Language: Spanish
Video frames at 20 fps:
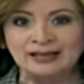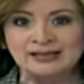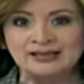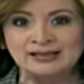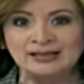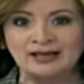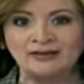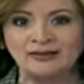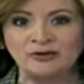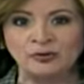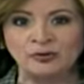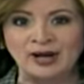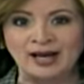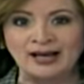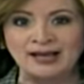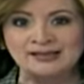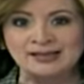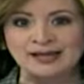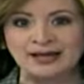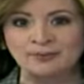Chris Lady
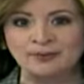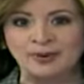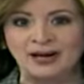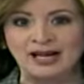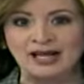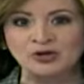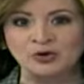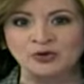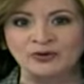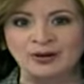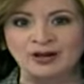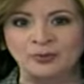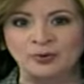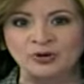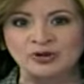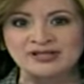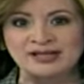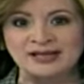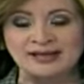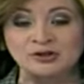Durán está en el Palacio de
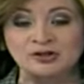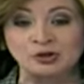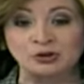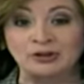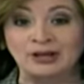la Policía